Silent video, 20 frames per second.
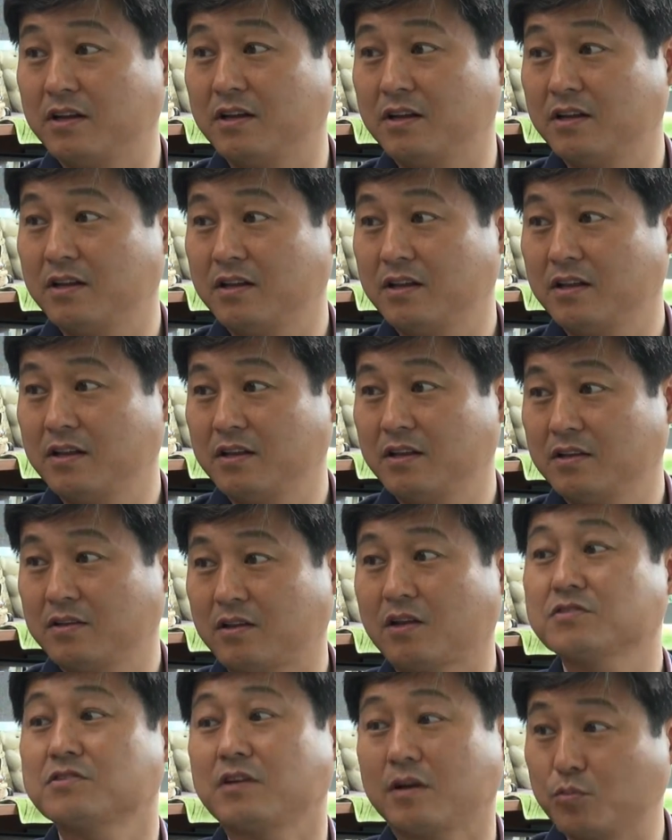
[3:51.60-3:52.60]
그렇죠.
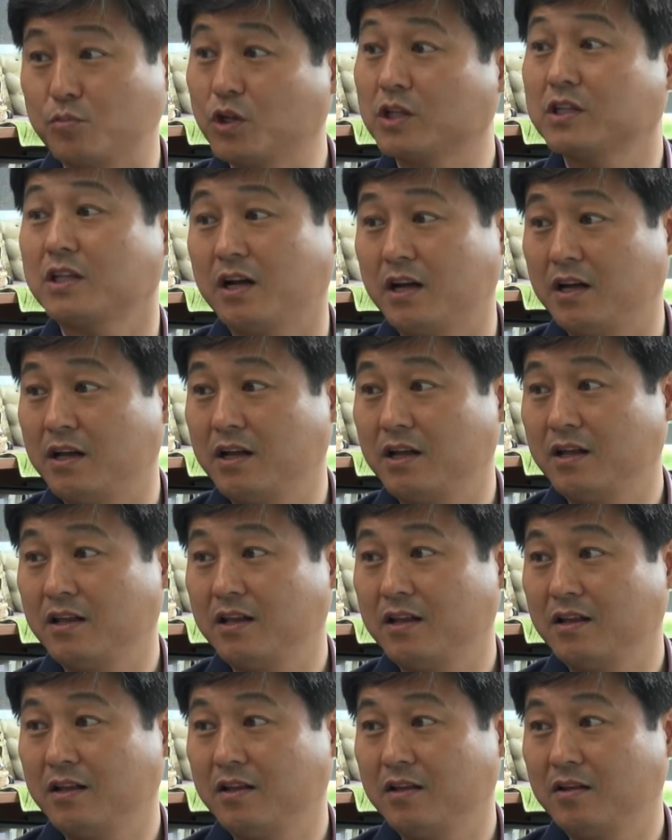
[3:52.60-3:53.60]
당신 잘못했다.
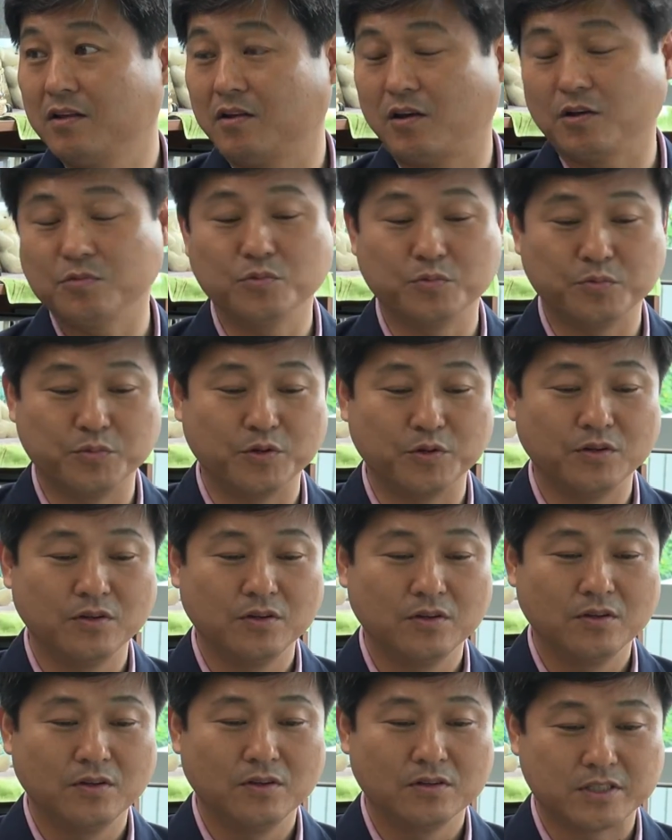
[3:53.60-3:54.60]
아니면 뭐
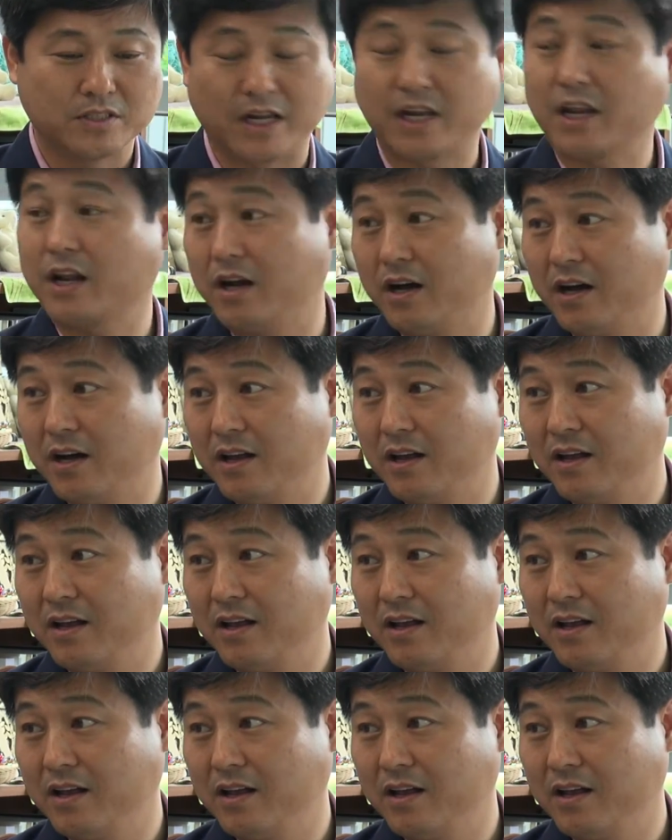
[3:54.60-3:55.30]
잘해라.